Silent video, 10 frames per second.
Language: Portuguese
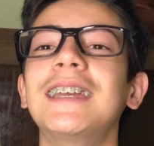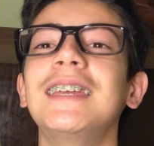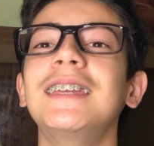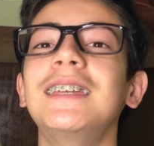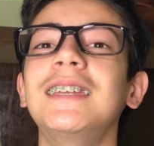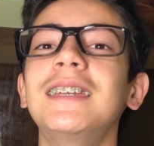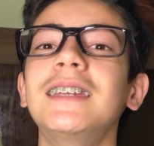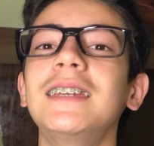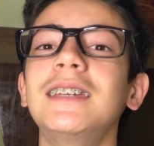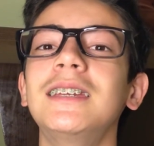
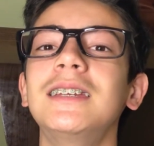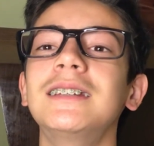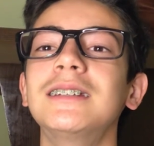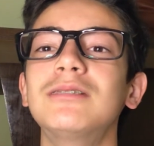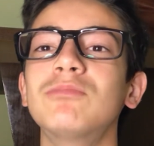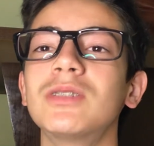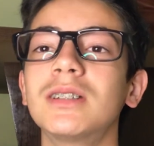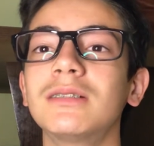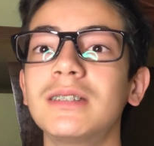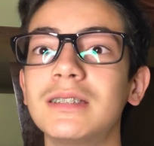E
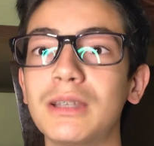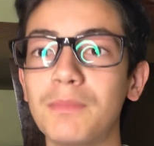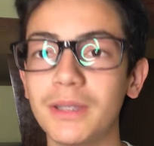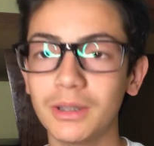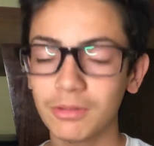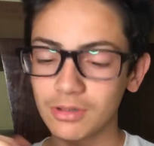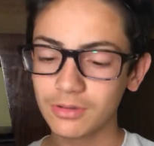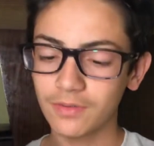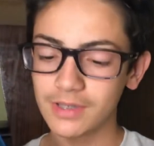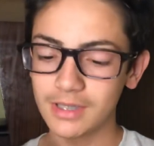mostrando esse tapetão que eu
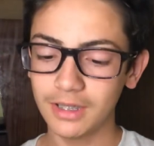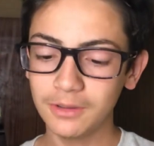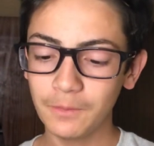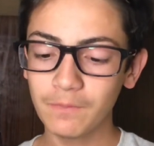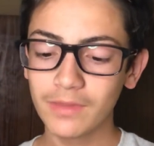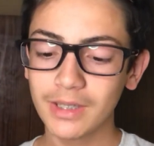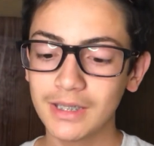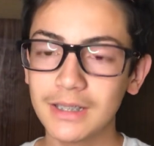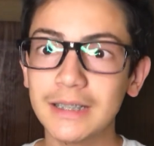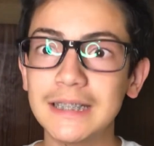estou fazendo.
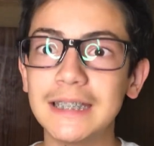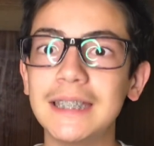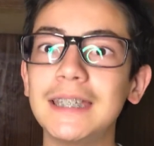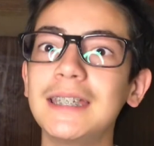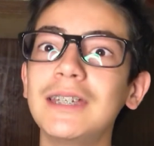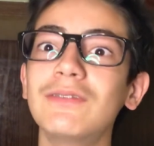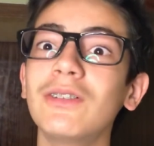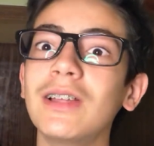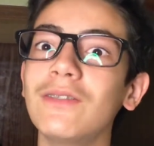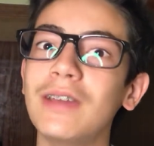E
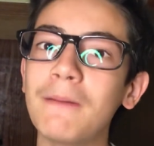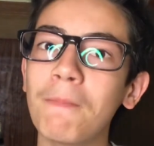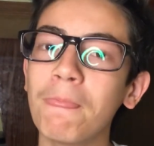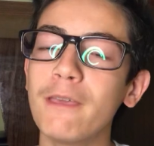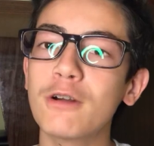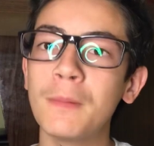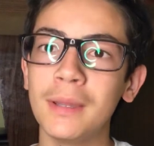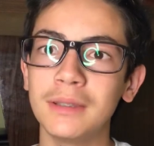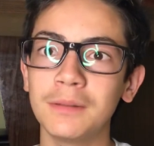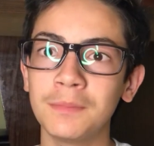vão lá ver e
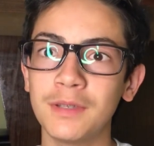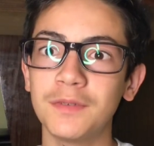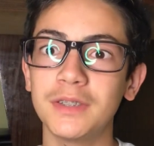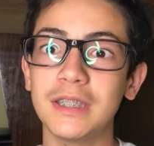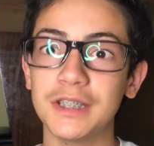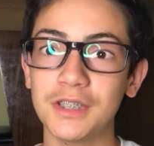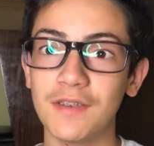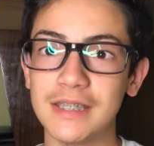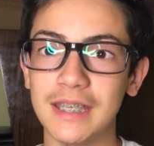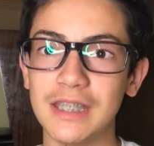comentam o que vocês acham que
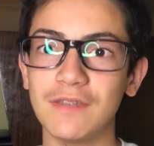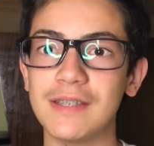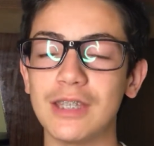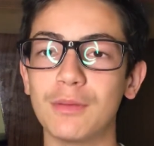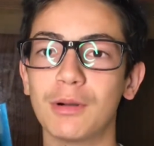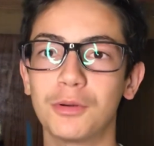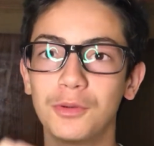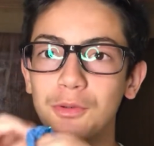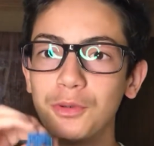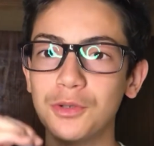vai sair, se vai sair uma
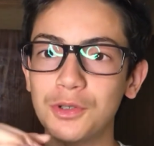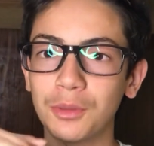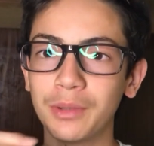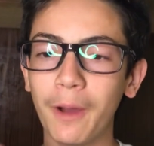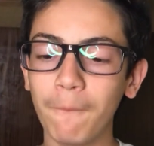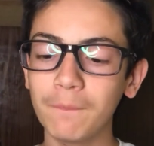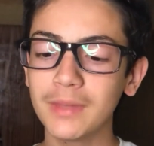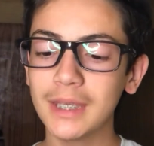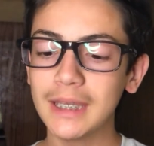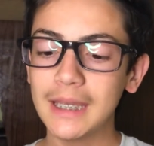coruja ou não.
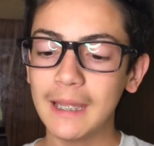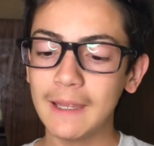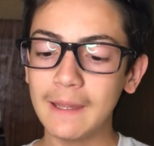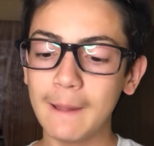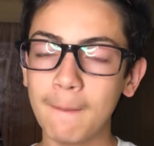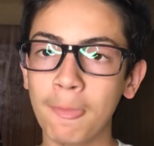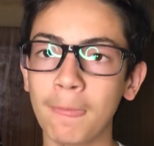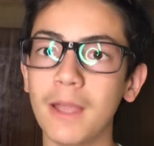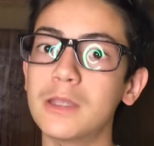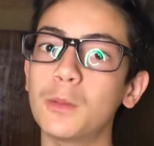E,
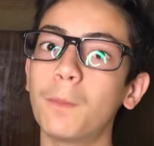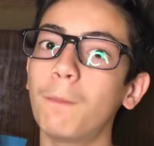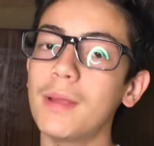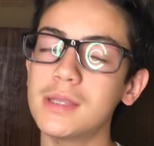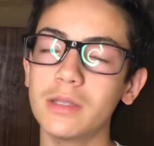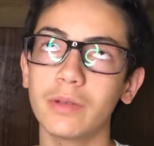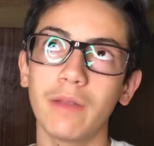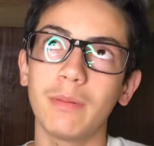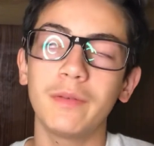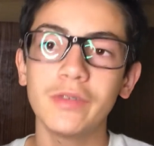mas eu preciso
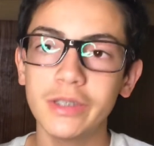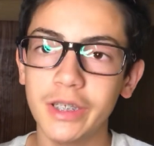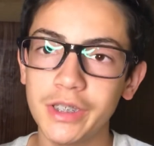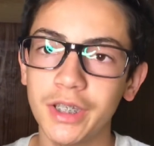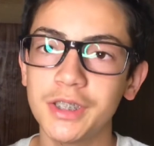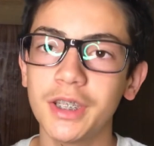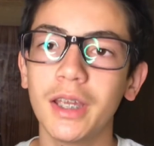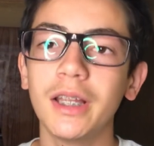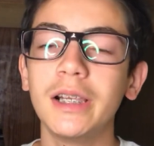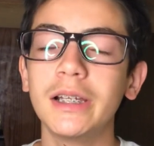gravar pra vocês, gente.
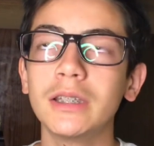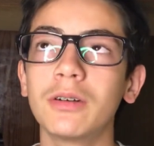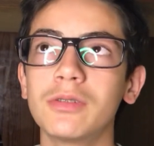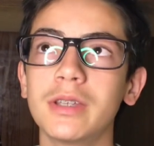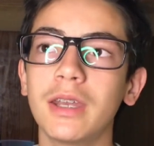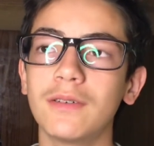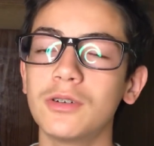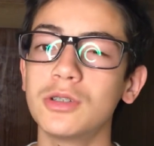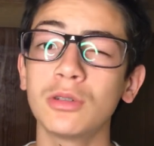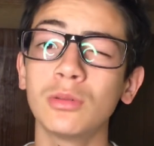Não consegui gravar
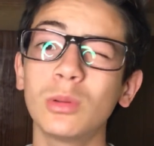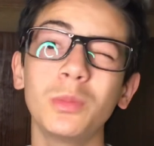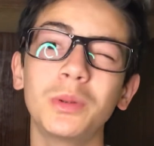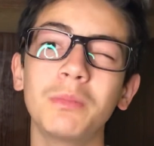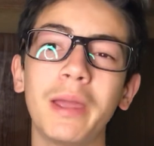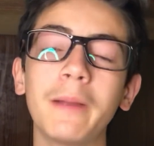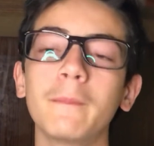hoje porque eu não tô muito bem.